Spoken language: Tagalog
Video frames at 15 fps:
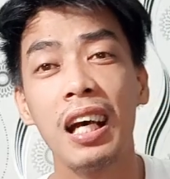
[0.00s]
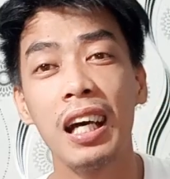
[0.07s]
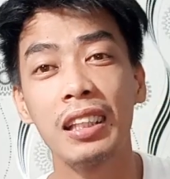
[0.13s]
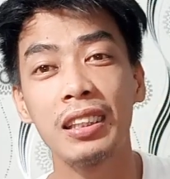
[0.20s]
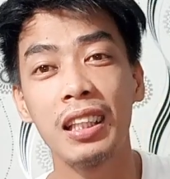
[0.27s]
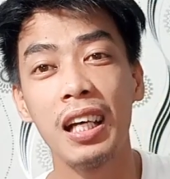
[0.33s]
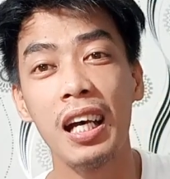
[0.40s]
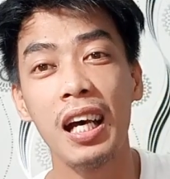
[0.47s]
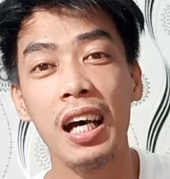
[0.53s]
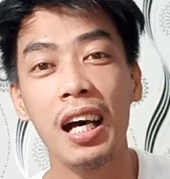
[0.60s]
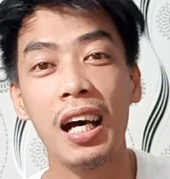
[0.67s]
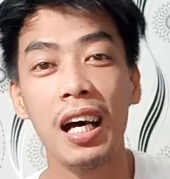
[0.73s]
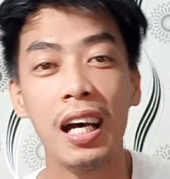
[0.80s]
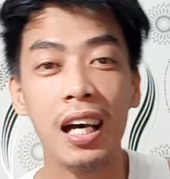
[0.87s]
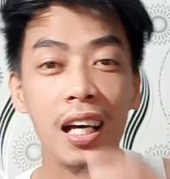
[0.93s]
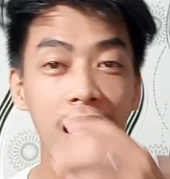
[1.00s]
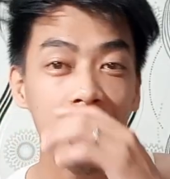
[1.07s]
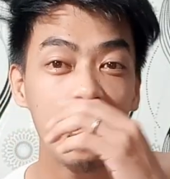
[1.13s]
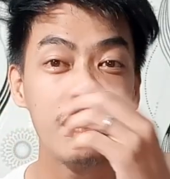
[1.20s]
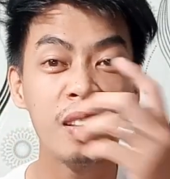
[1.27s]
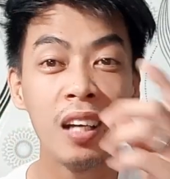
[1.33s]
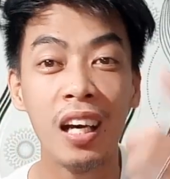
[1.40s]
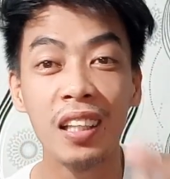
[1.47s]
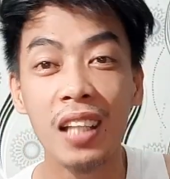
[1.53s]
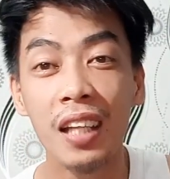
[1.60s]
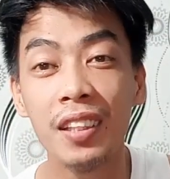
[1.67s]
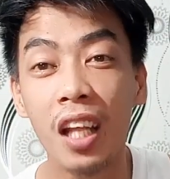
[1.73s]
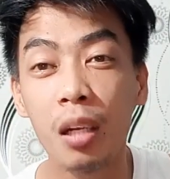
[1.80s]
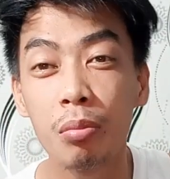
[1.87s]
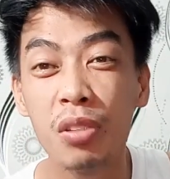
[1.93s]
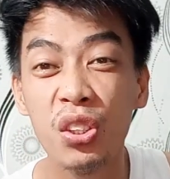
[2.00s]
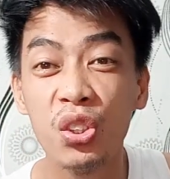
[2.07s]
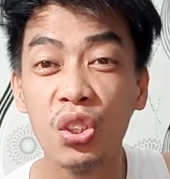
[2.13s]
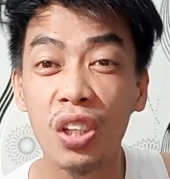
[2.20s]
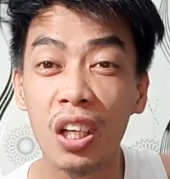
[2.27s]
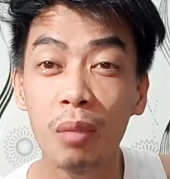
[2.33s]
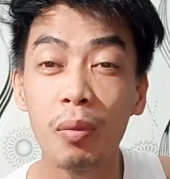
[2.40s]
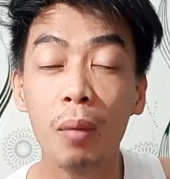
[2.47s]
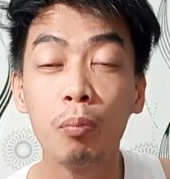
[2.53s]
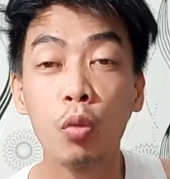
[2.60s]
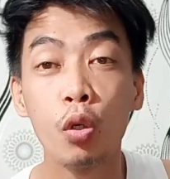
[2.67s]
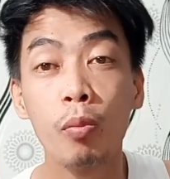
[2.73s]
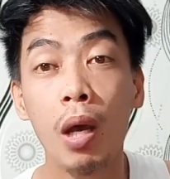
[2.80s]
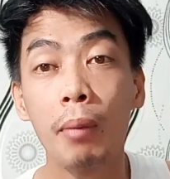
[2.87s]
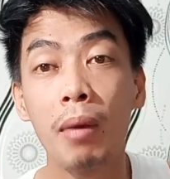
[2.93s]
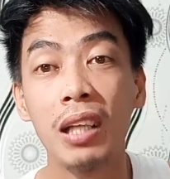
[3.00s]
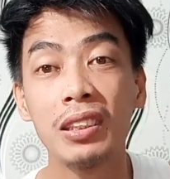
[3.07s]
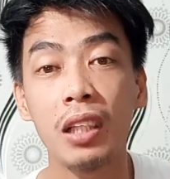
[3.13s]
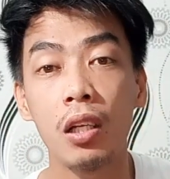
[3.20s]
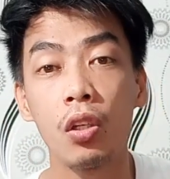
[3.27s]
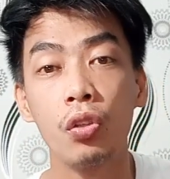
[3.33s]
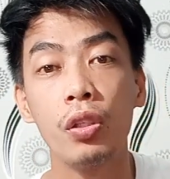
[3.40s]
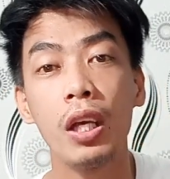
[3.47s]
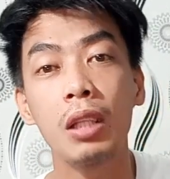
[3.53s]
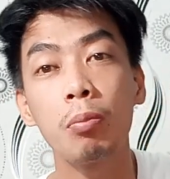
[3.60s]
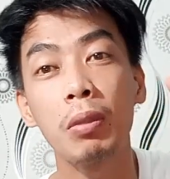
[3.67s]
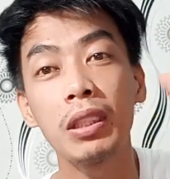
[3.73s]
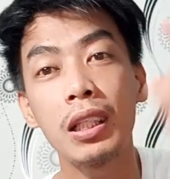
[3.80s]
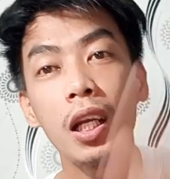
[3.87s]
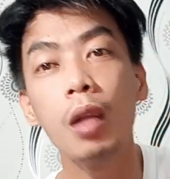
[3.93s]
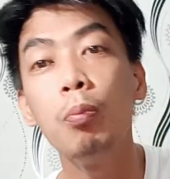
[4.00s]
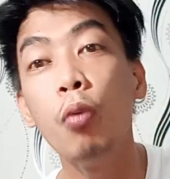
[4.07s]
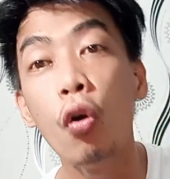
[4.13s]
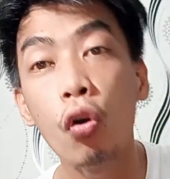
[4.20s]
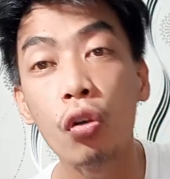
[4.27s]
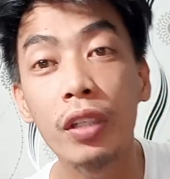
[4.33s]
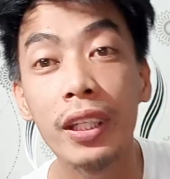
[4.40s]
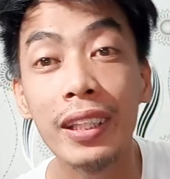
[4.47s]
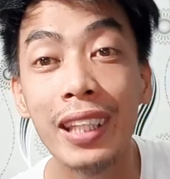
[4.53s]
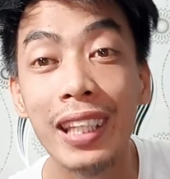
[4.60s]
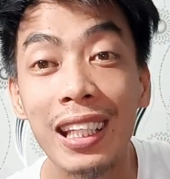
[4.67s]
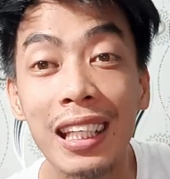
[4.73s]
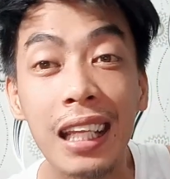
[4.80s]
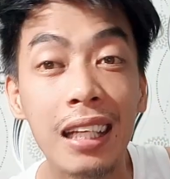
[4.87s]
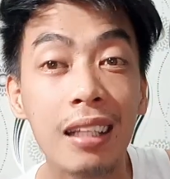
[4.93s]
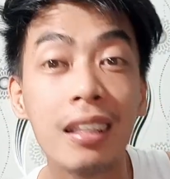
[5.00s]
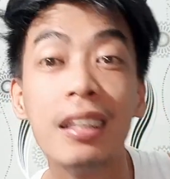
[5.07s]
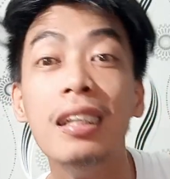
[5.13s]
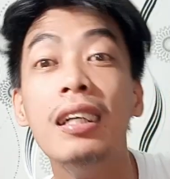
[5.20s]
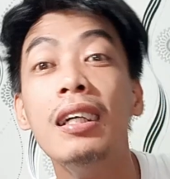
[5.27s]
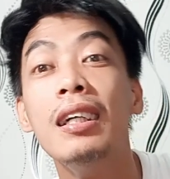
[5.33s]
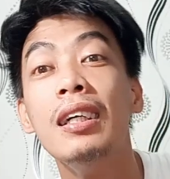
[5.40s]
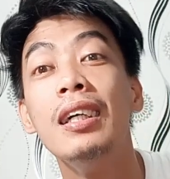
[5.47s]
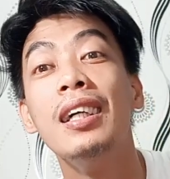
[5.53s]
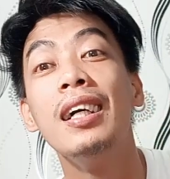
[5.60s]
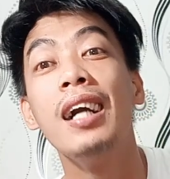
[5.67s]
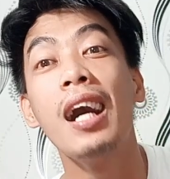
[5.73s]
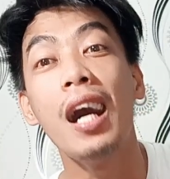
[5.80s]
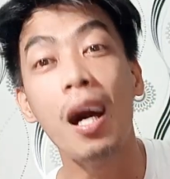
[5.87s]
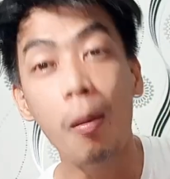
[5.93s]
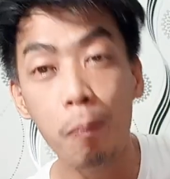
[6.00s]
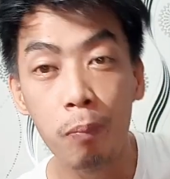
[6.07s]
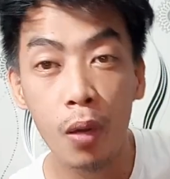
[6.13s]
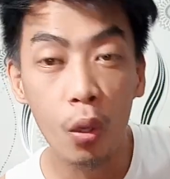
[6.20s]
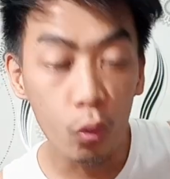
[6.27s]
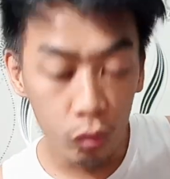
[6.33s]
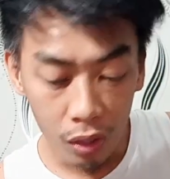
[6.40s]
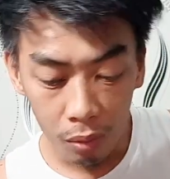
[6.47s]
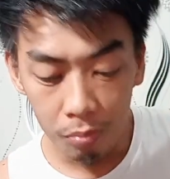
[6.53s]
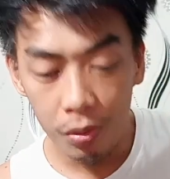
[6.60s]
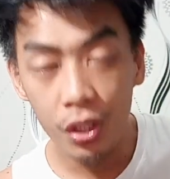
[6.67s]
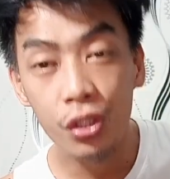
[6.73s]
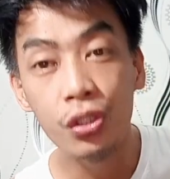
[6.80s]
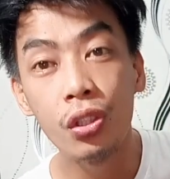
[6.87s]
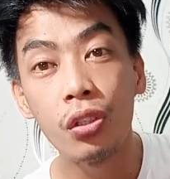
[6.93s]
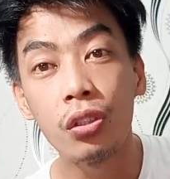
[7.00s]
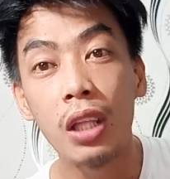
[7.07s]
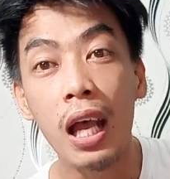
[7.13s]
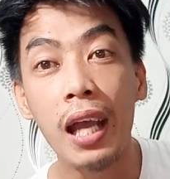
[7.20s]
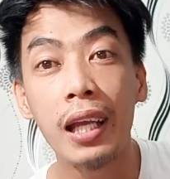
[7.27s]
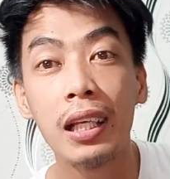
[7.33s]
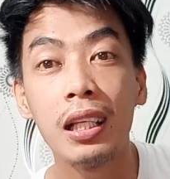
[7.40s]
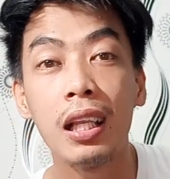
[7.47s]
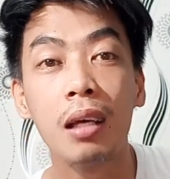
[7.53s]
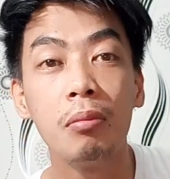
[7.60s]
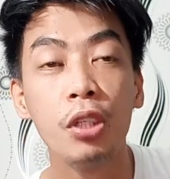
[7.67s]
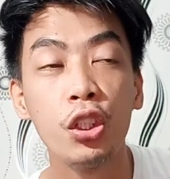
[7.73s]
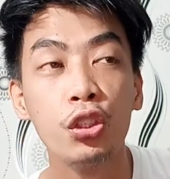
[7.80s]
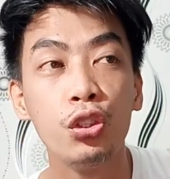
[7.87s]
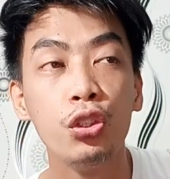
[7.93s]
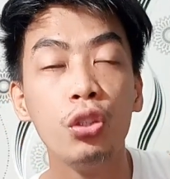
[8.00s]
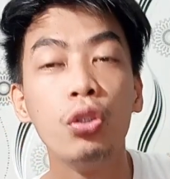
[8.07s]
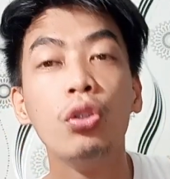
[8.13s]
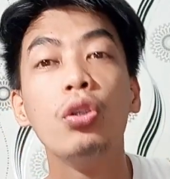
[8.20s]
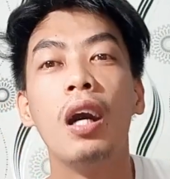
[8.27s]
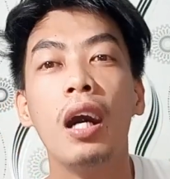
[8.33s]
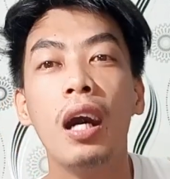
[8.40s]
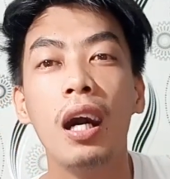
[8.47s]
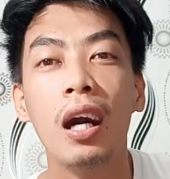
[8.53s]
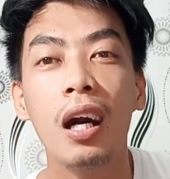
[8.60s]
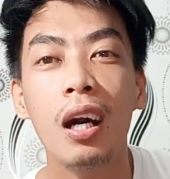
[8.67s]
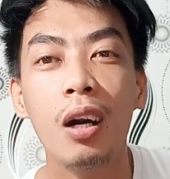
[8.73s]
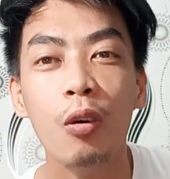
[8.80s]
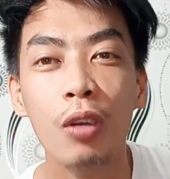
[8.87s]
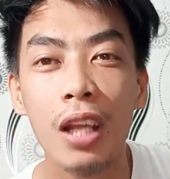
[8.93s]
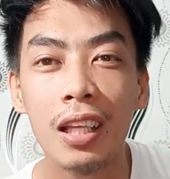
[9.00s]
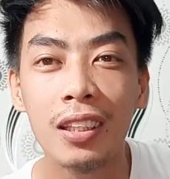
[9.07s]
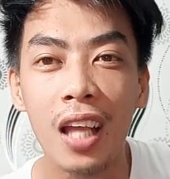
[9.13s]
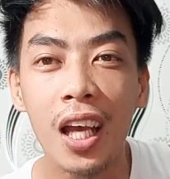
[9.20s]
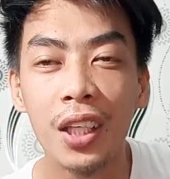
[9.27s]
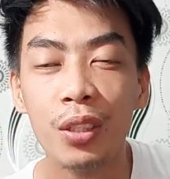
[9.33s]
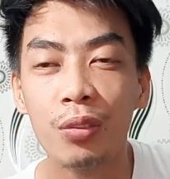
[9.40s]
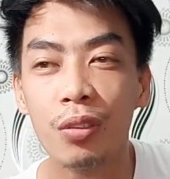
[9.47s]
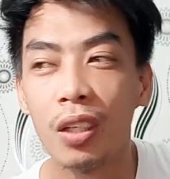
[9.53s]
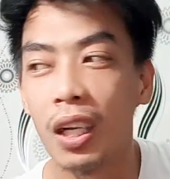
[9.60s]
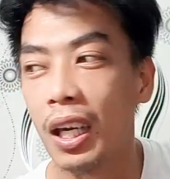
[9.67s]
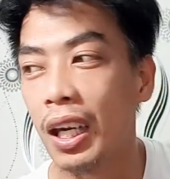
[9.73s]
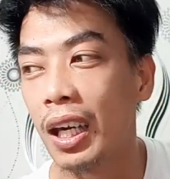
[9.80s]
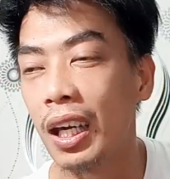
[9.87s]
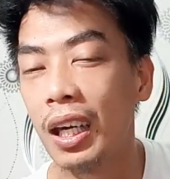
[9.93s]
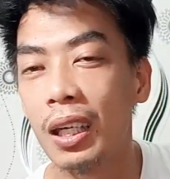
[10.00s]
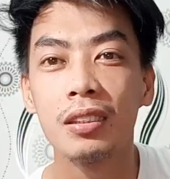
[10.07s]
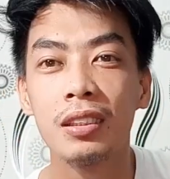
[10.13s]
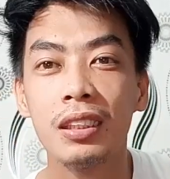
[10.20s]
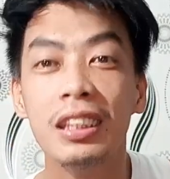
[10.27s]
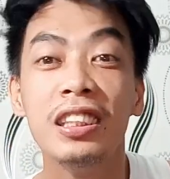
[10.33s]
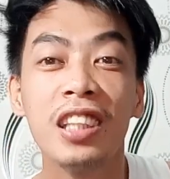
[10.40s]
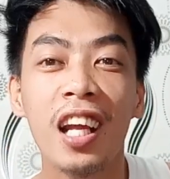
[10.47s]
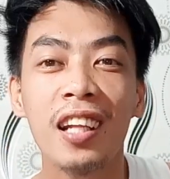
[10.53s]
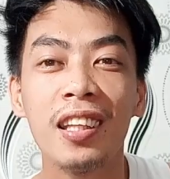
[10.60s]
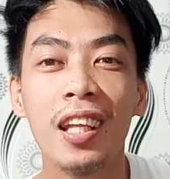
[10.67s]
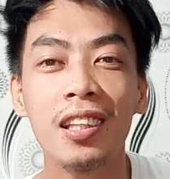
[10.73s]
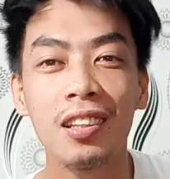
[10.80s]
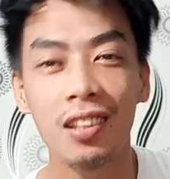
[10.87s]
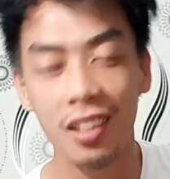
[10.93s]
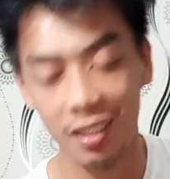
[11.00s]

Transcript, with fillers: at uh, another video na naman po mga Master Lodi. At matagal po akong hindi nag-upload ng video dahil uh, medyo uh, wala tayong uh, internet.